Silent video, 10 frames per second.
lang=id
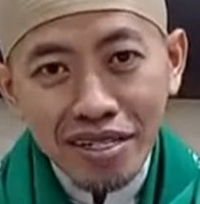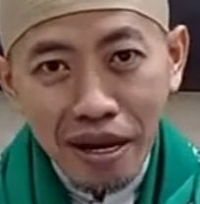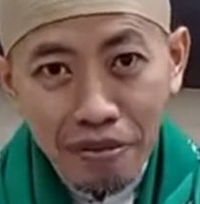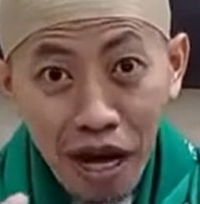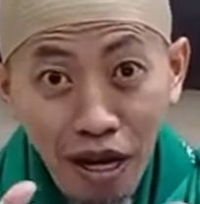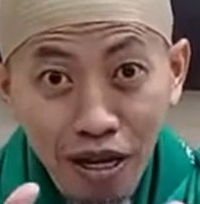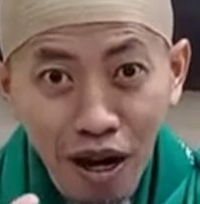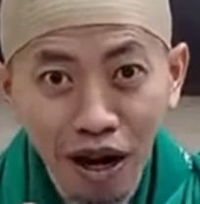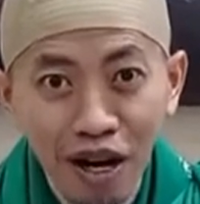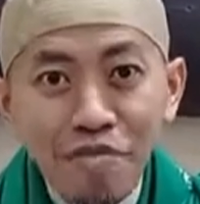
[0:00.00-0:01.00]
tapi
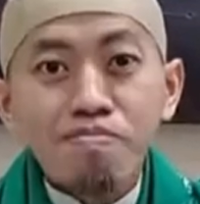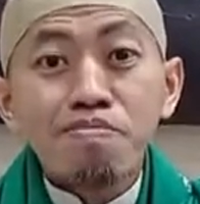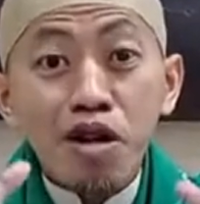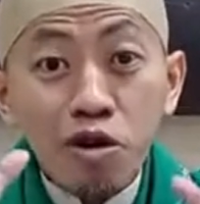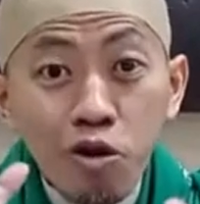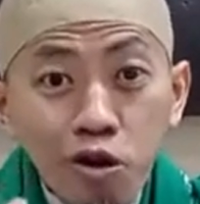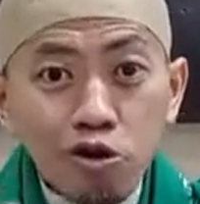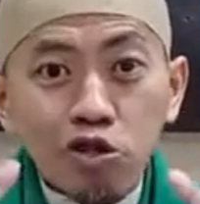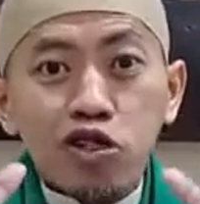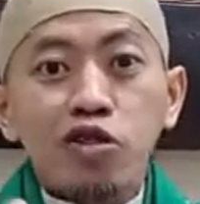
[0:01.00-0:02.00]
Allah
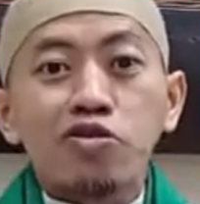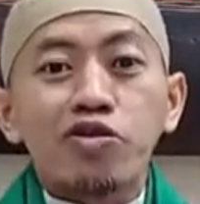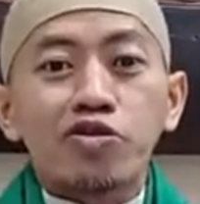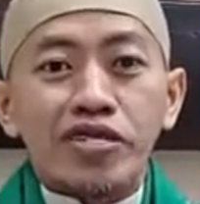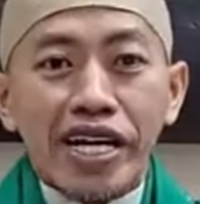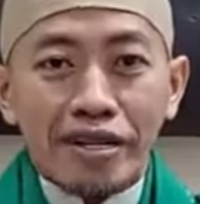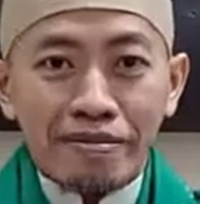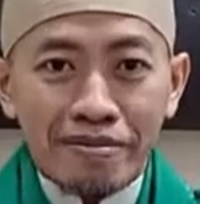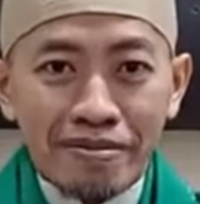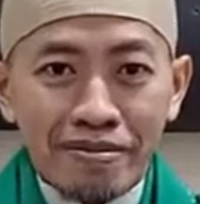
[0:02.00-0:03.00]
mengurus seluruhnya.
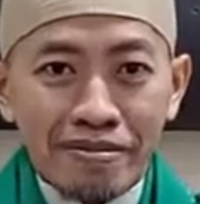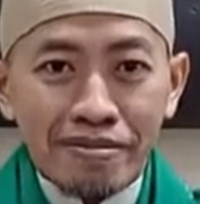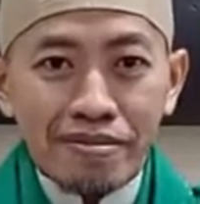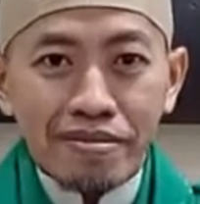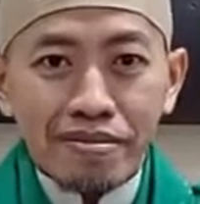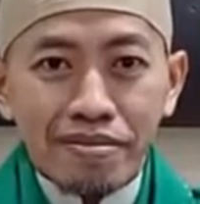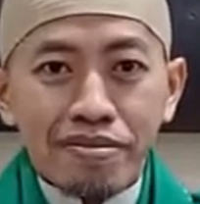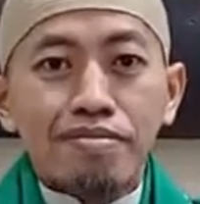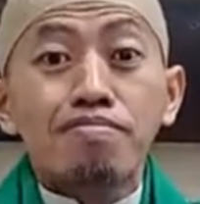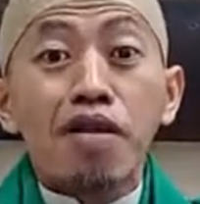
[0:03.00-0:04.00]

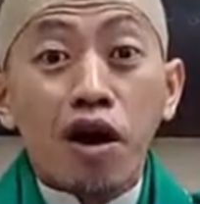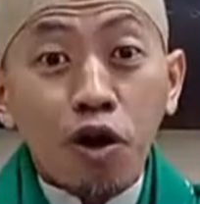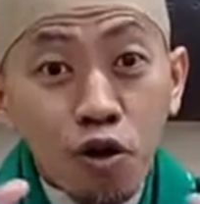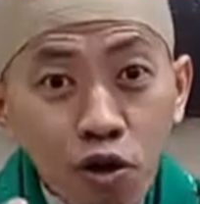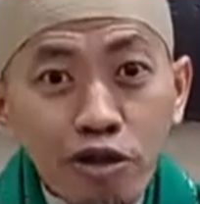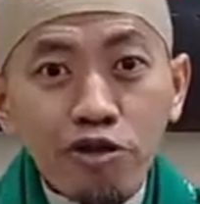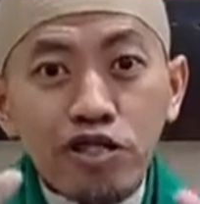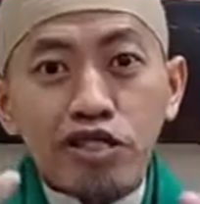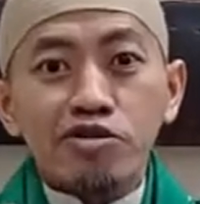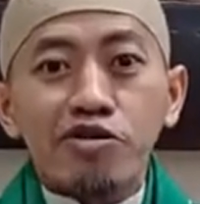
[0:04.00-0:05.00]

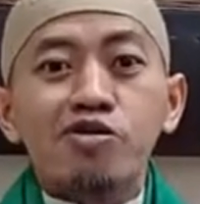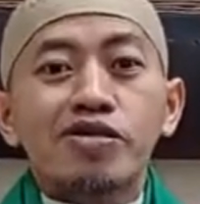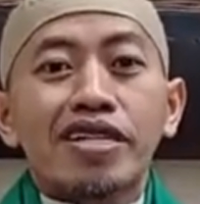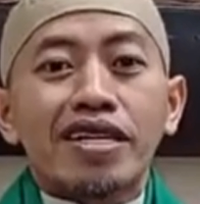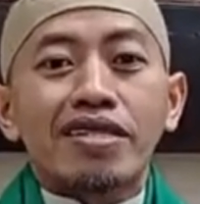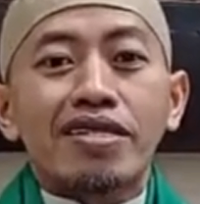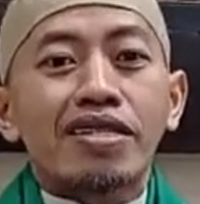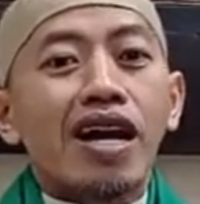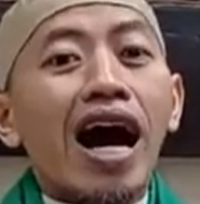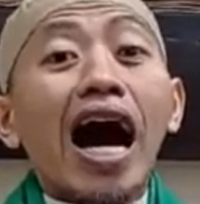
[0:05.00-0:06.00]
Mengurus seluruhnya.
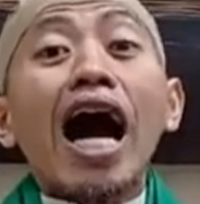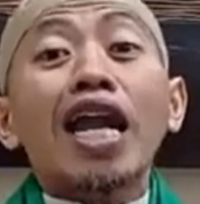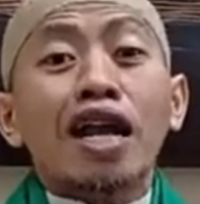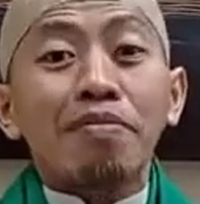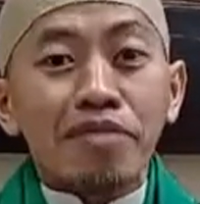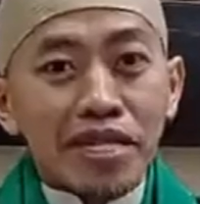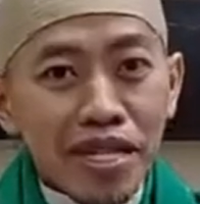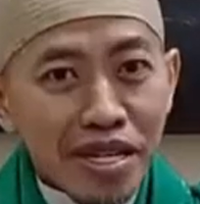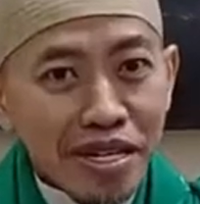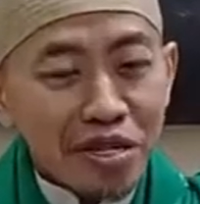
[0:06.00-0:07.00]
Alam
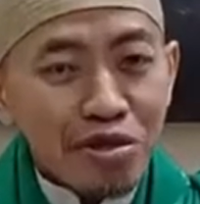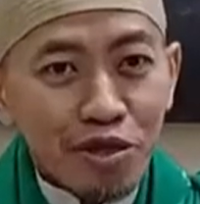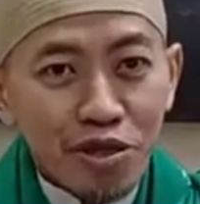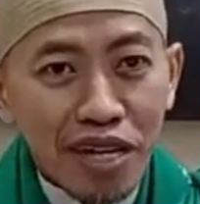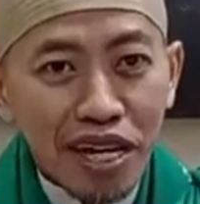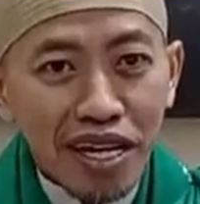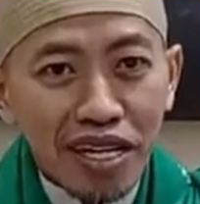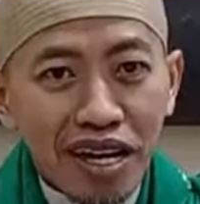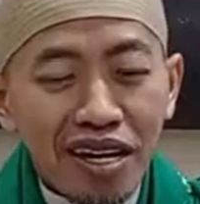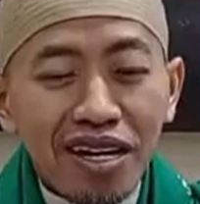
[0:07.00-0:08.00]
ini diurus oleh
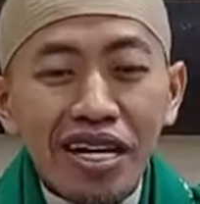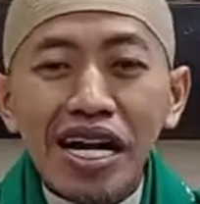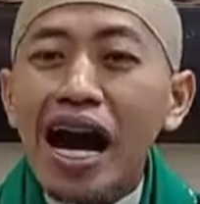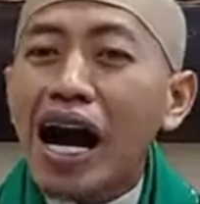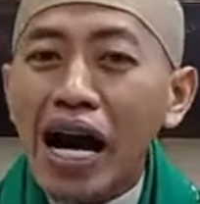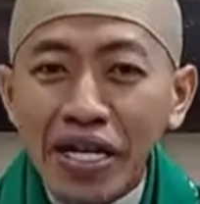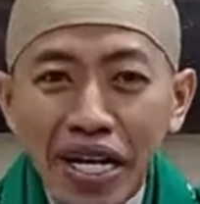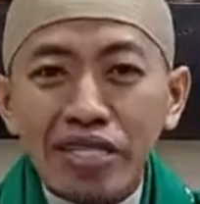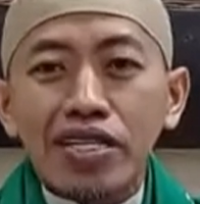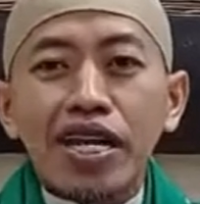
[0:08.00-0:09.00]
Allah. Nggak ada
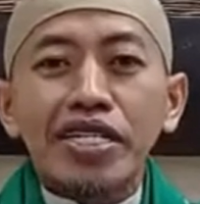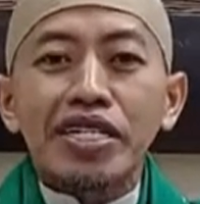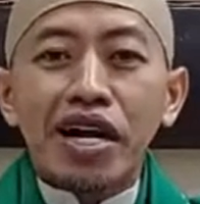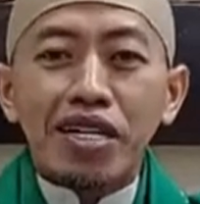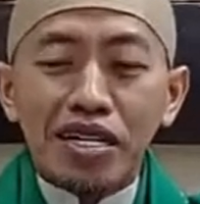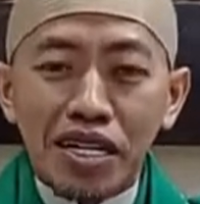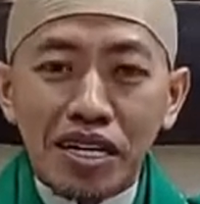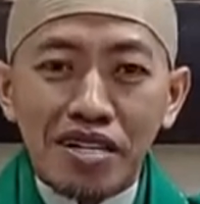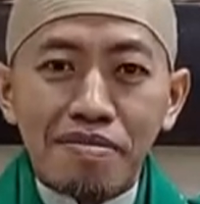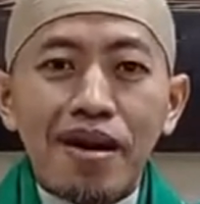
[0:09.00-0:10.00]
selain Allah.
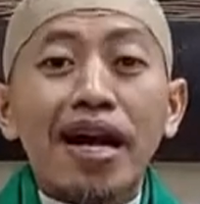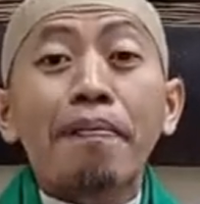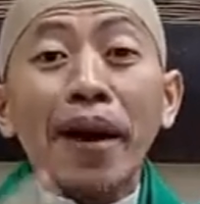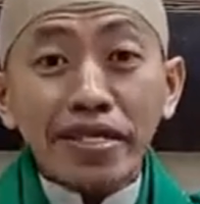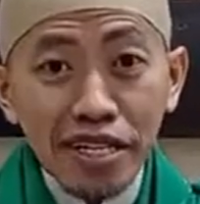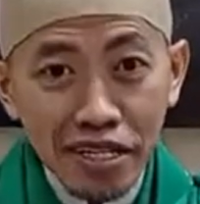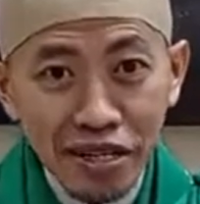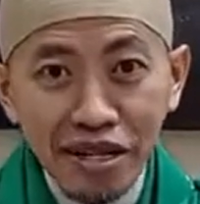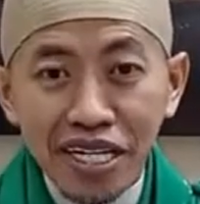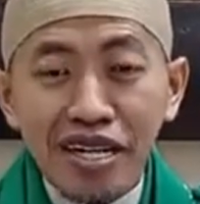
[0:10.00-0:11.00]
Maka pantas
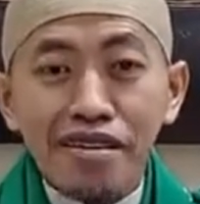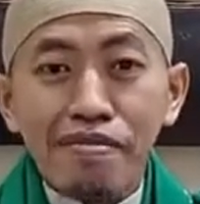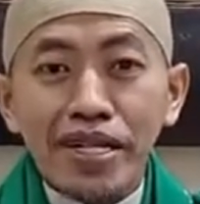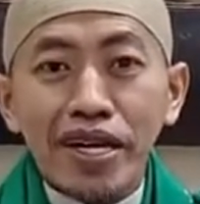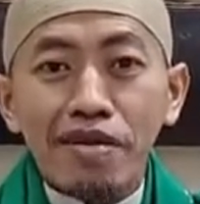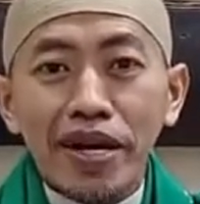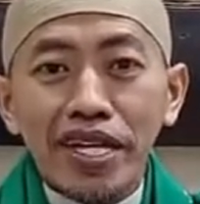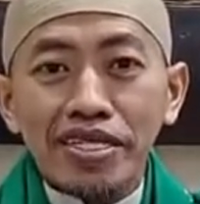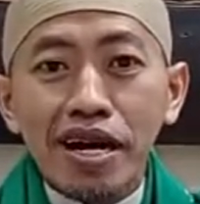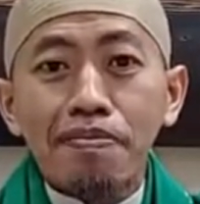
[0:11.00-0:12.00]
dong kita ibadah kepada
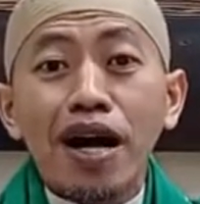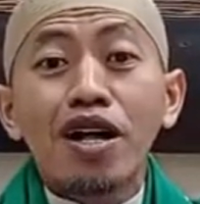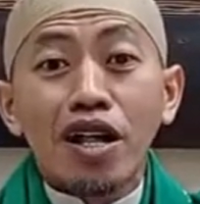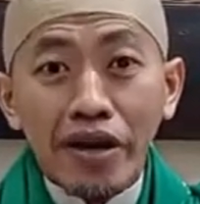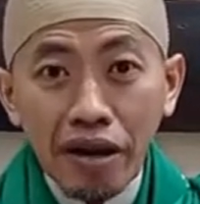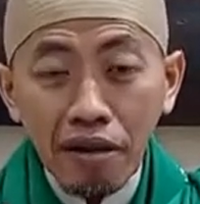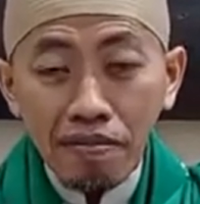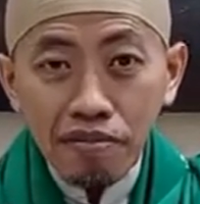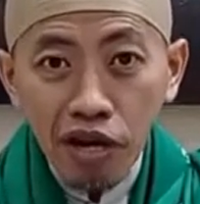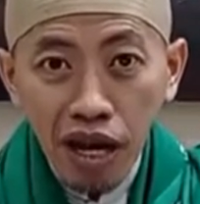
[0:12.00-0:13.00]
siapa?
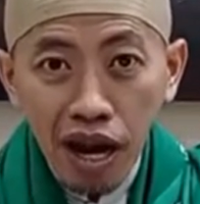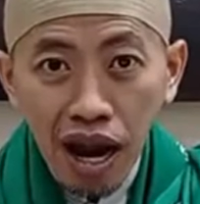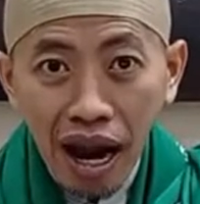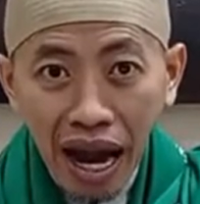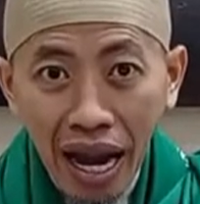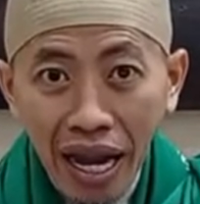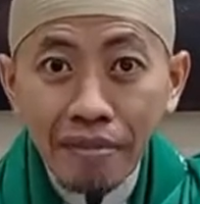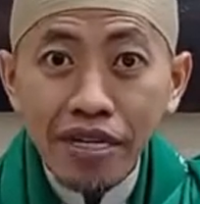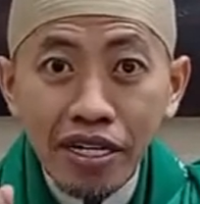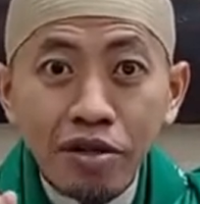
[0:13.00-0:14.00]
Rabbul
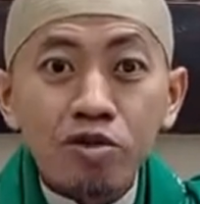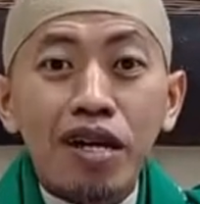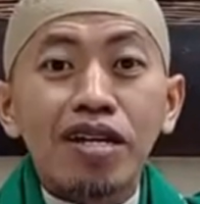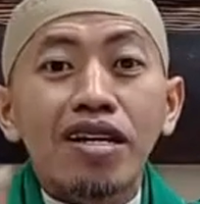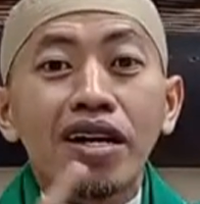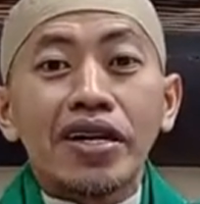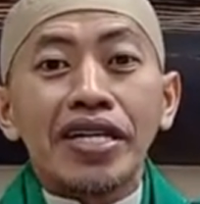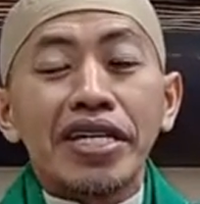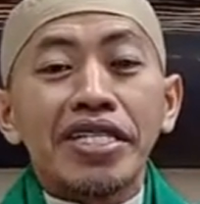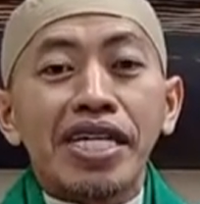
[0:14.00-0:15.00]
Alamin. Wallah.
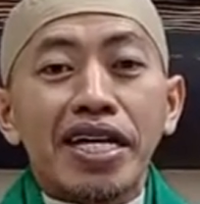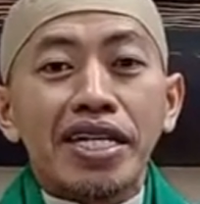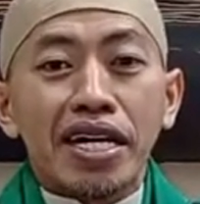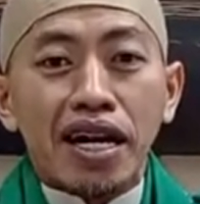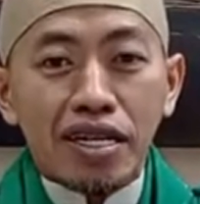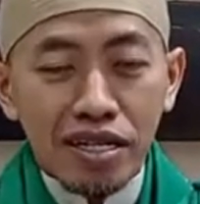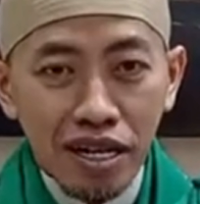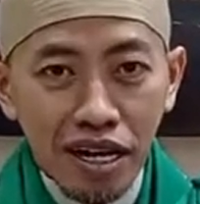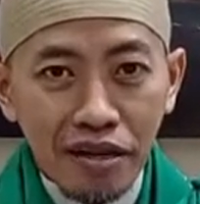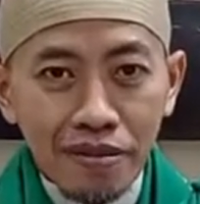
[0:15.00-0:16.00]
Dan dia adalah
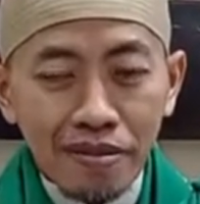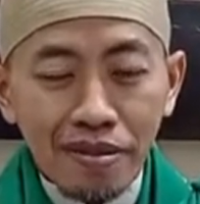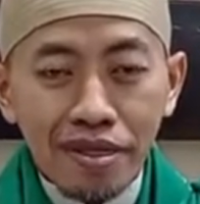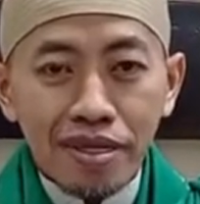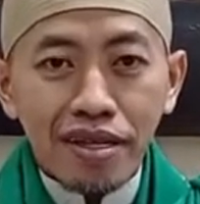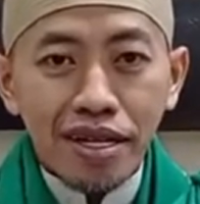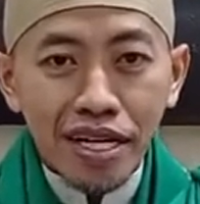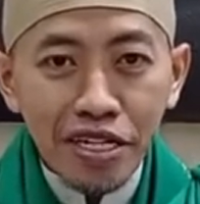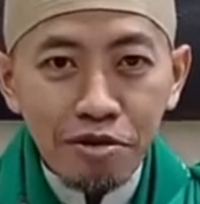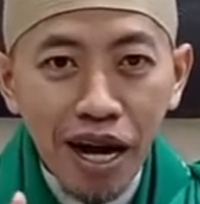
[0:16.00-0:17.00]
Allah. Yang
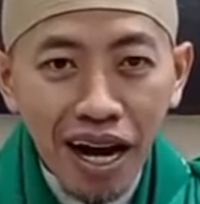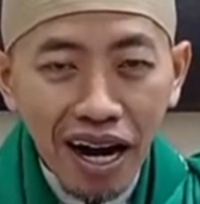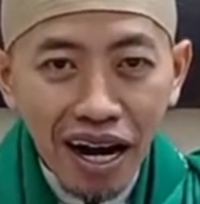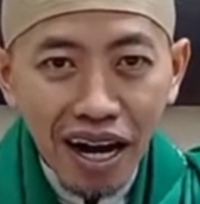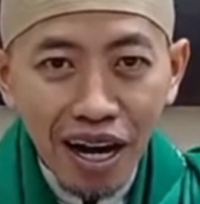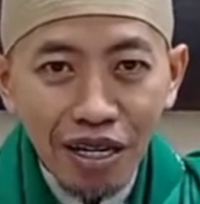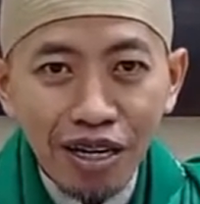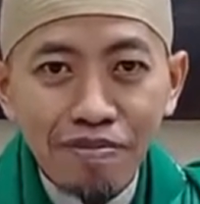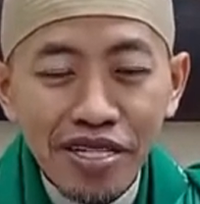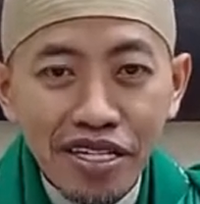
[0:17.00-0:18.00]
kedua, Allah
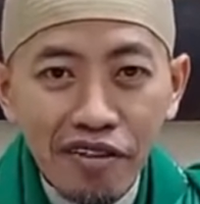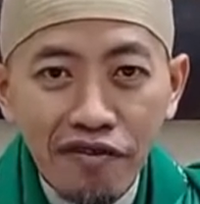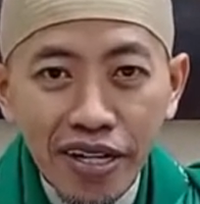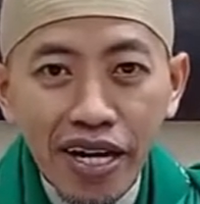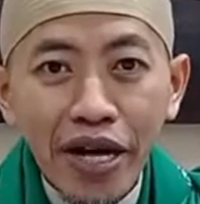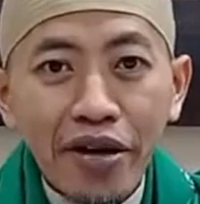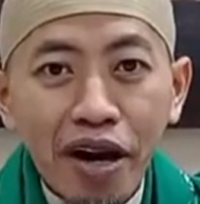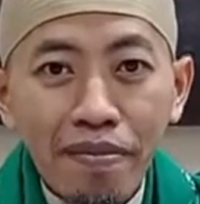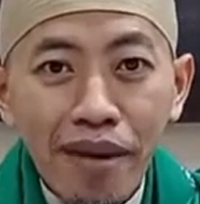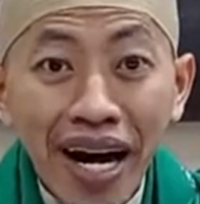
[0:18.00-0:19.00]
punya sifat
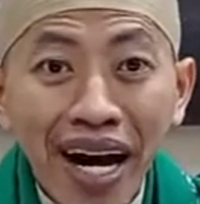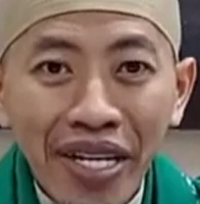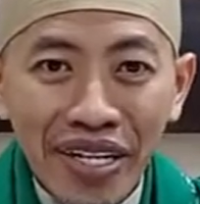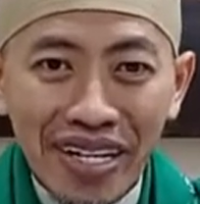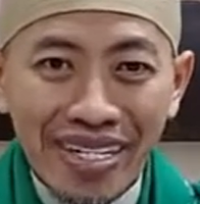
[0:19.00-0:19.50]
Ar-Rahman.